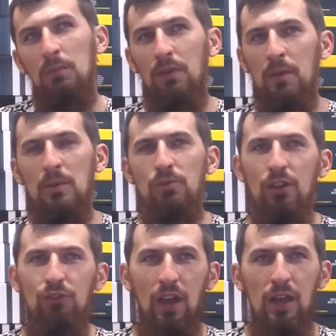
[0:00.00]
Mówiłem na
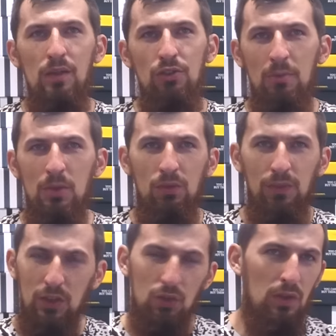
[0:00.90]
przykład, że Ace jeszcze będzie w
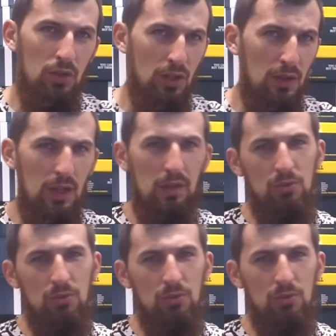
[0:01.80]
2016,